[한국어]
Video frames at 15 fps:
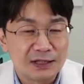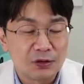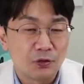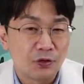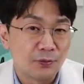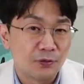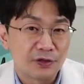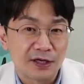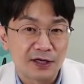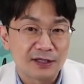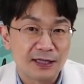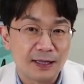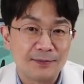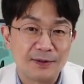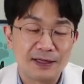이동을
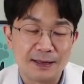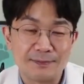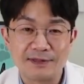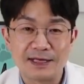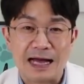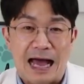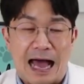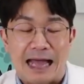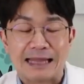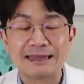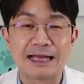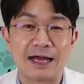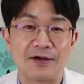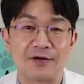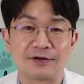못하기 때문에 냄새가 안
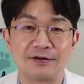나요